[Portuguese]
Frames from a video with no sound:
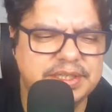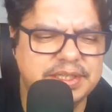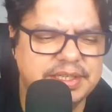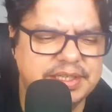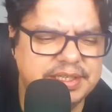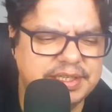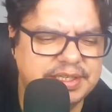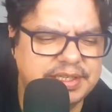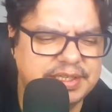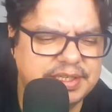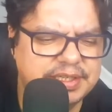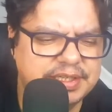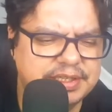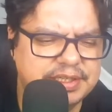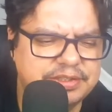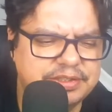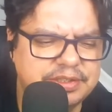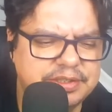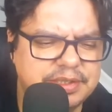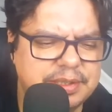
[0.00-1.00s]

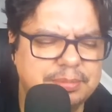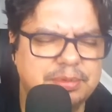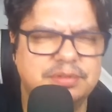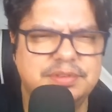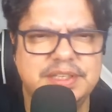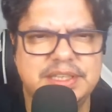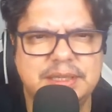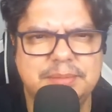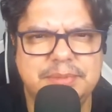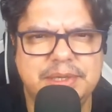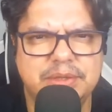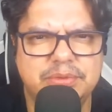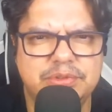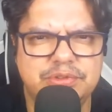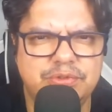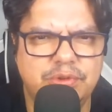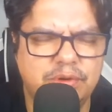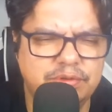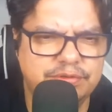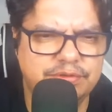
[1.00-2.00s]
é, de aproveitamento em
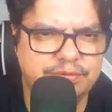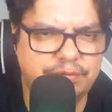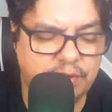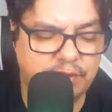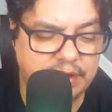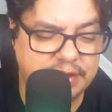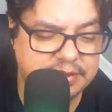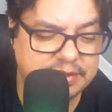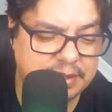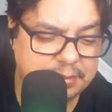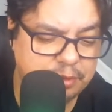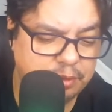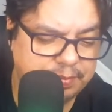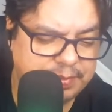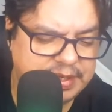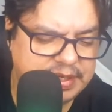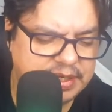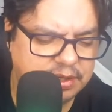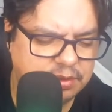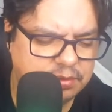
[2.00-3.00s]
jogos fora. Na minha
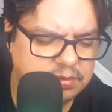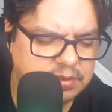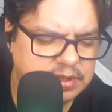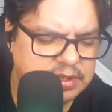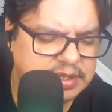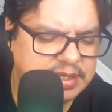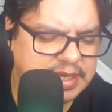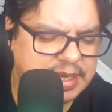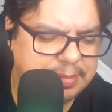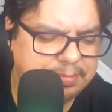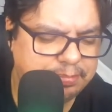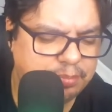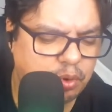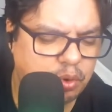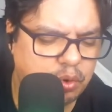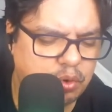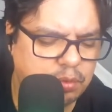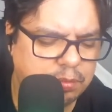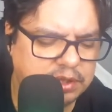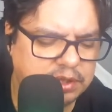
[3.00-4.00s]
opinião, é
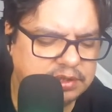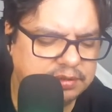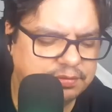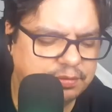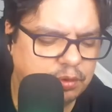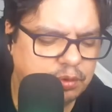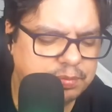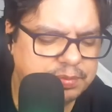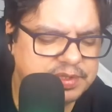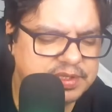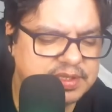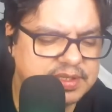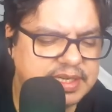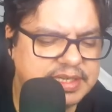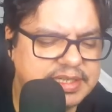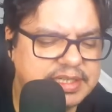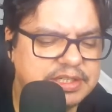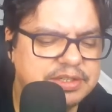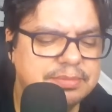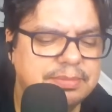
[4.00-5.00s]
pouco. O Botafogo
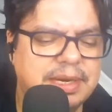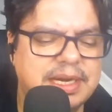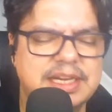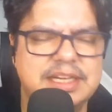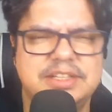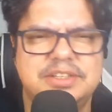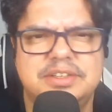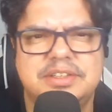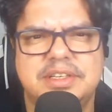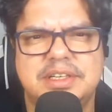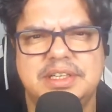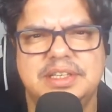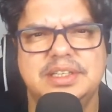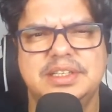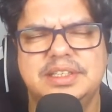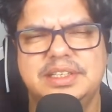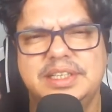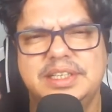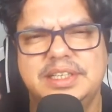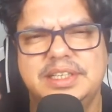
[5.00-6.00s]
precisaria de mais
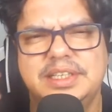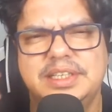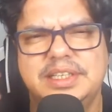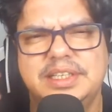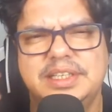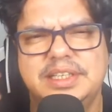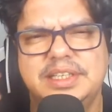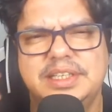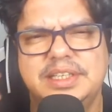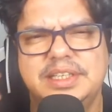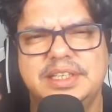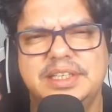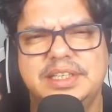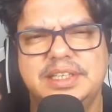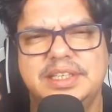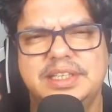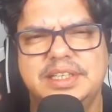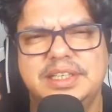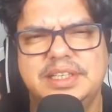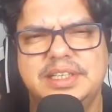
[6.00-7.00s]
né, para poder,
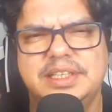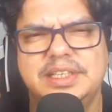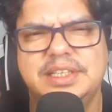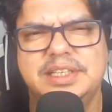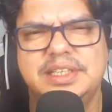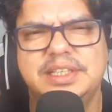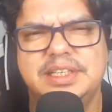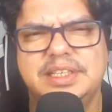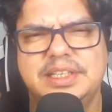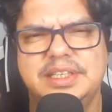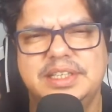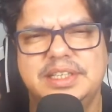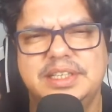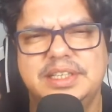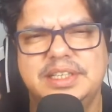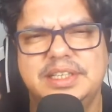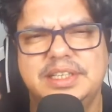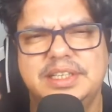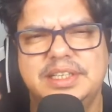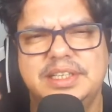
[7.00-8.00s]
é,
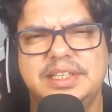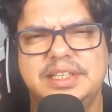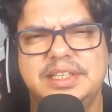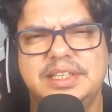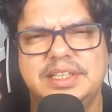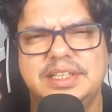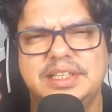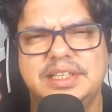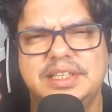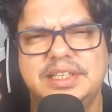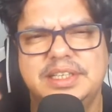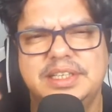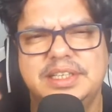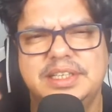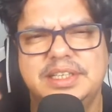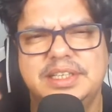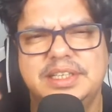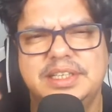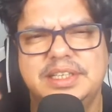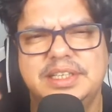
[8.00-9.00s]
poder ser campeão. Mas
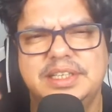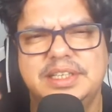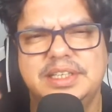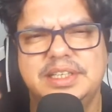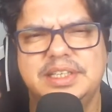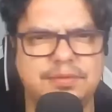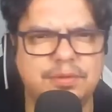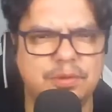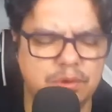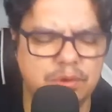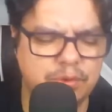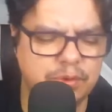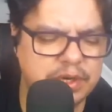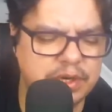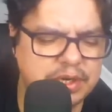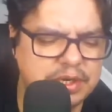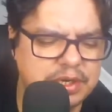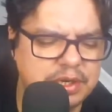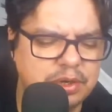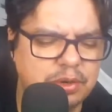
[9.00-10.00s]
suponha que o Botafogo
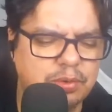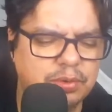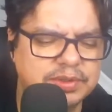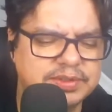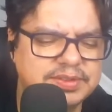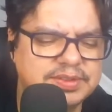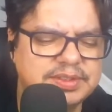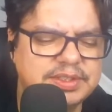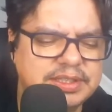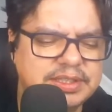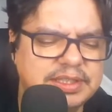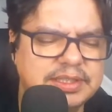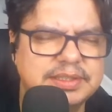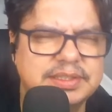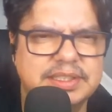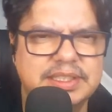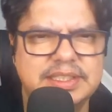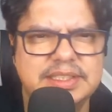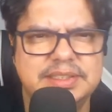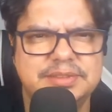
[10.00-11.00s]
consiga
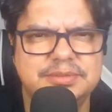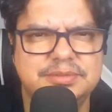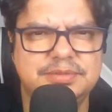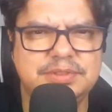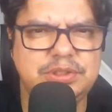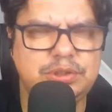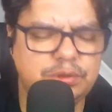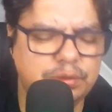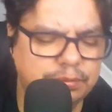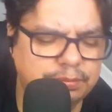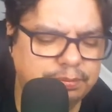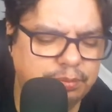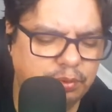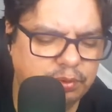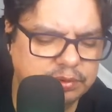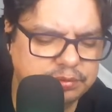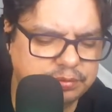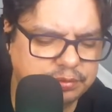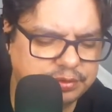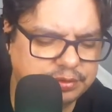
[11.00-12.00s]
né, 21
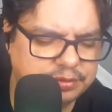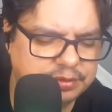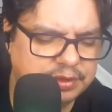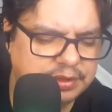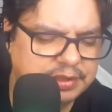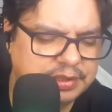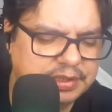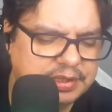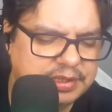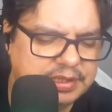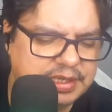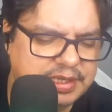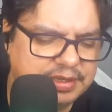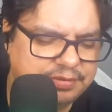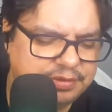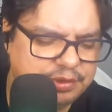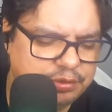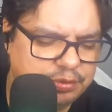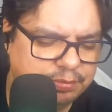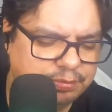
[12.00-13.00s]
pontos, é,
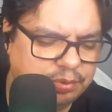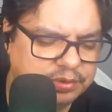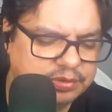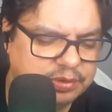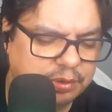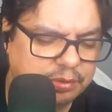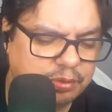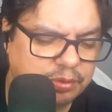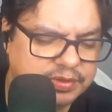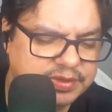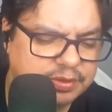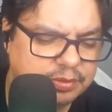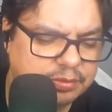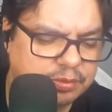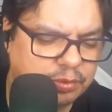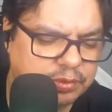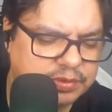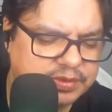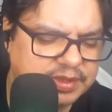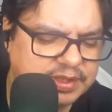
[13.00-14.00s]
21 pontos não, consiga,
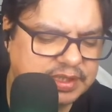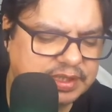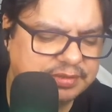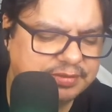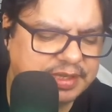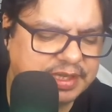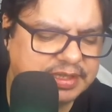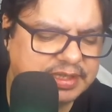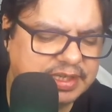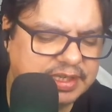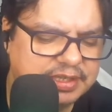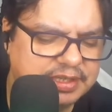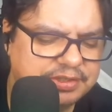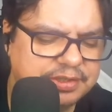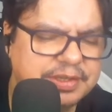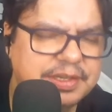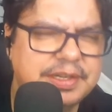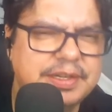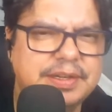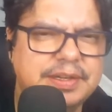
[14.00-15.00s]
consiga, na
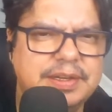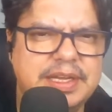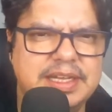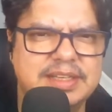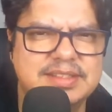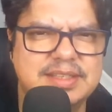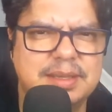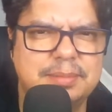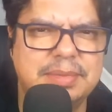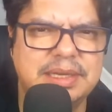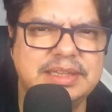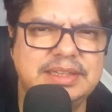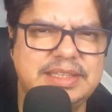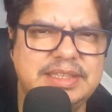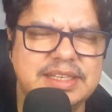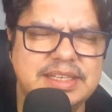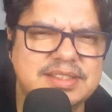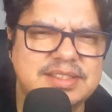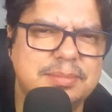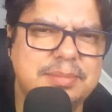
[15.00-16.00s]
verdade, essa
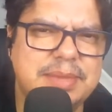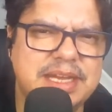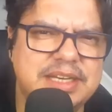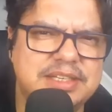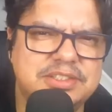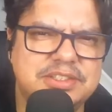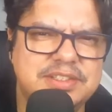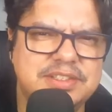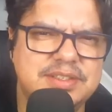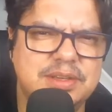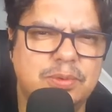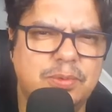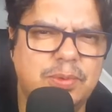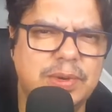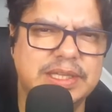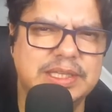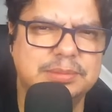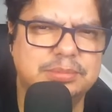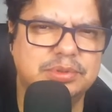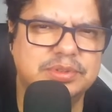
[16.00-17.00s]
manter essa média de
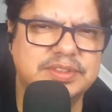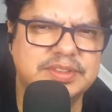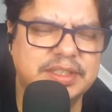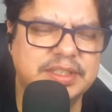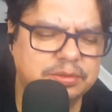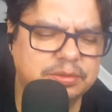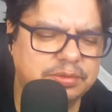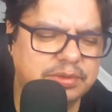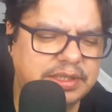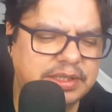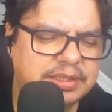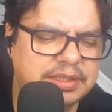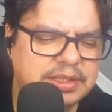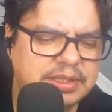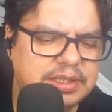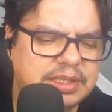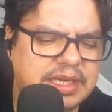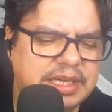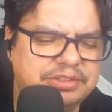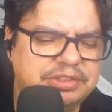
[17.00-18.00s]
50%, né?
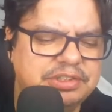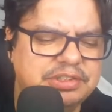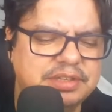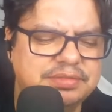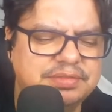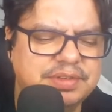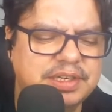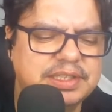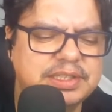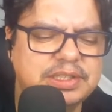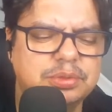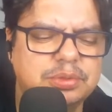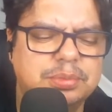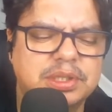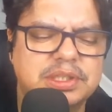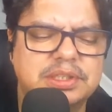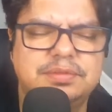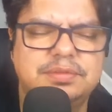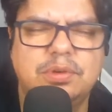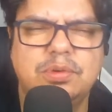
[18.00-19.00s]
A gente está falando aí do
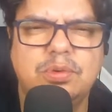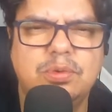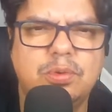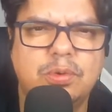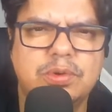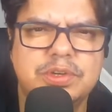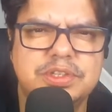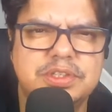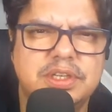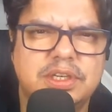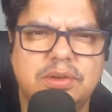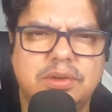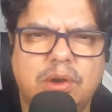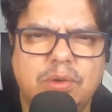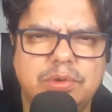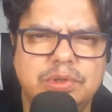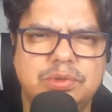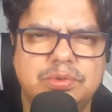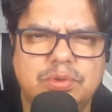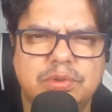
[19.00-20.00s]
Botafogo conquistando
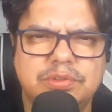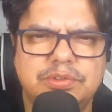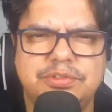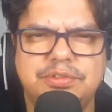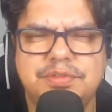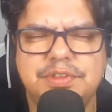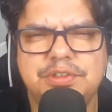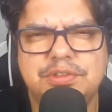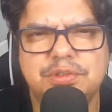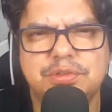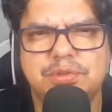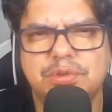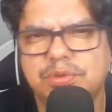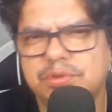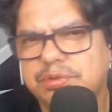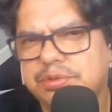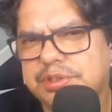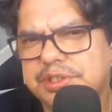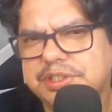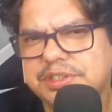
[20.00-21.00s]
algo em torno de
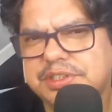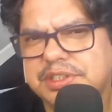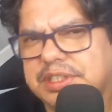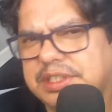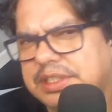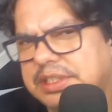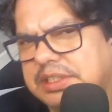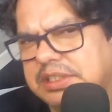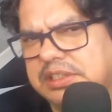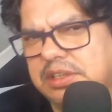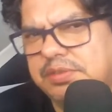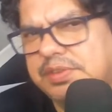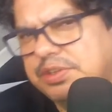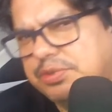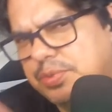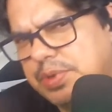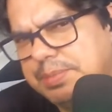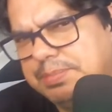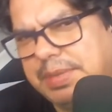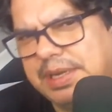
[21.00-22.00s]
22,
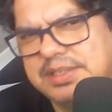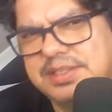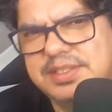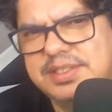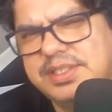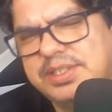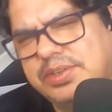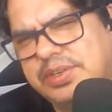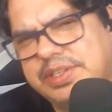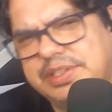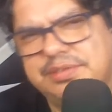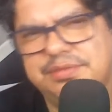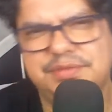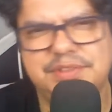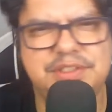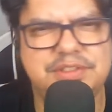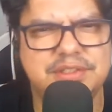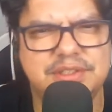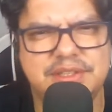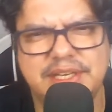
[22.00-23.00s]
talvez com um empatezinho ali,
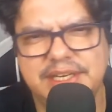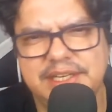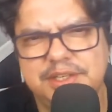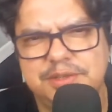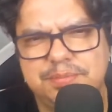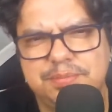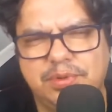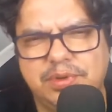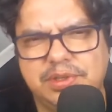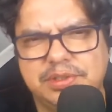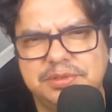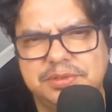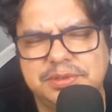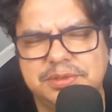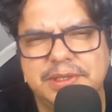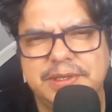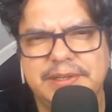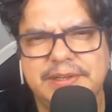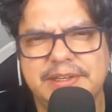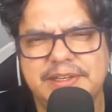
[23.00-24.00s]
23 pontos,
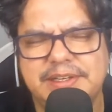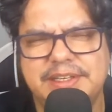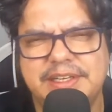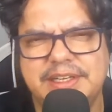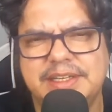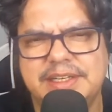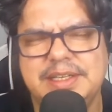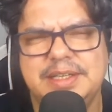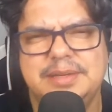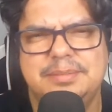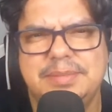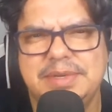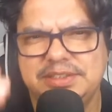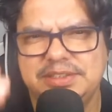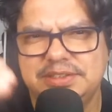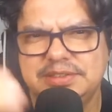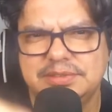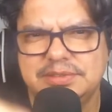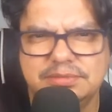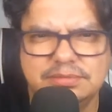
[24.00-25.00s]
né?
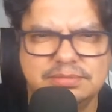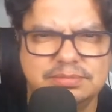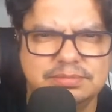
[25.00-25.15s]
Mas